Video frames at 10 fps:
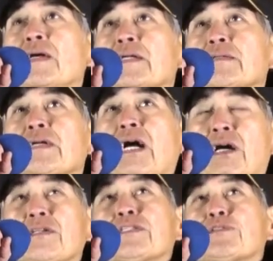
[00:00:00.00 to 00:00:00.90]
因为
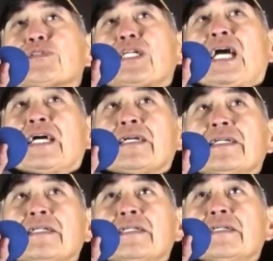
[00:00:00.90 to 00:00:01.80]
好的蔬菜，
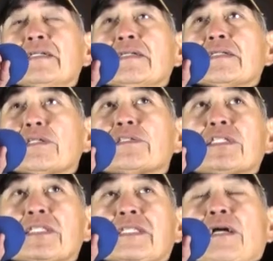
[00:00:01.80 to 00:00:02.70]
尤
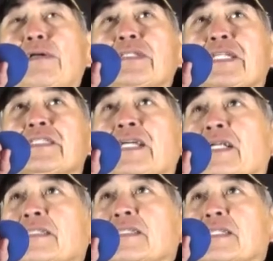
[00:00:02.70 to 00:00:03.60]
其是台湾生
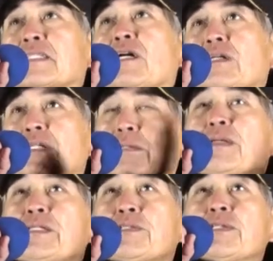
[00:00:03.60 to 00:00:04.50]
产，你到那
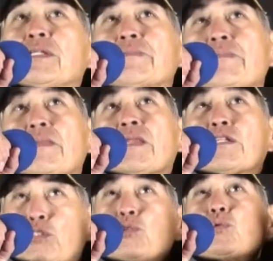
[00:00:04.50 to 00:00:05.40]
边去，
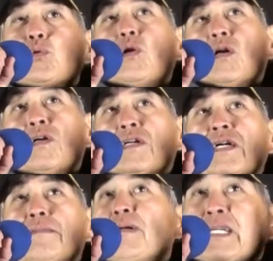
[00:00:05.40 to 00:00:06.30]
蔬果可
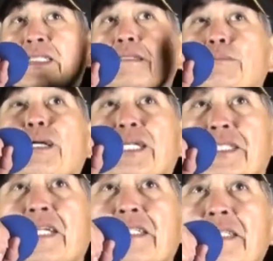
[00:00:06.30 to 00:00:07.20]
以卖十倍以
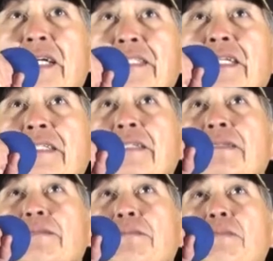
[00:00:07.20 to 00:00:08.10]
上的价钱，
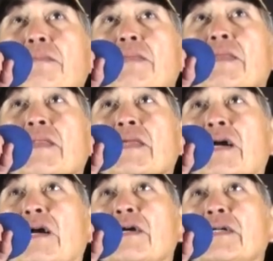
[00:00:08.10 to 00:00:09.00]

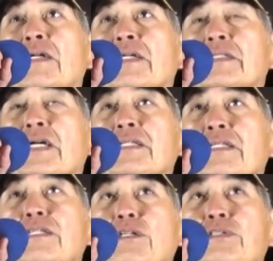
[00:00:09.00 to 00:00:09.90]
啊，那
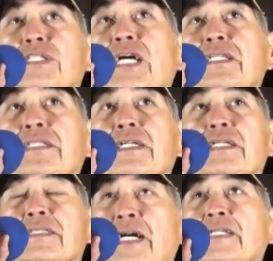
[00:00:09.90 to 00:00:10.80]
有这样
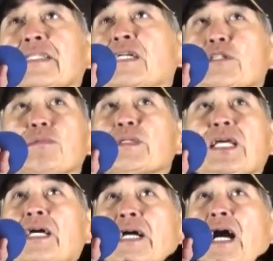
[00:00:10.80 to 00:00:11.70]
的厂商，农民
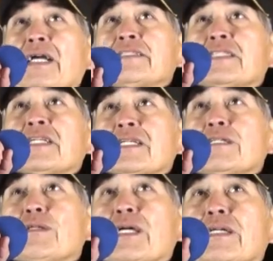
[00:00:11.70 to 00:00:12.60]
也很安心，
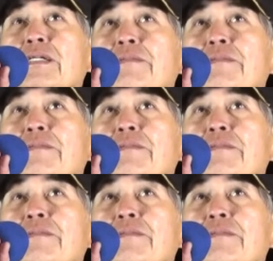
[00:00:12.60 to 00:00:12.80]
因为，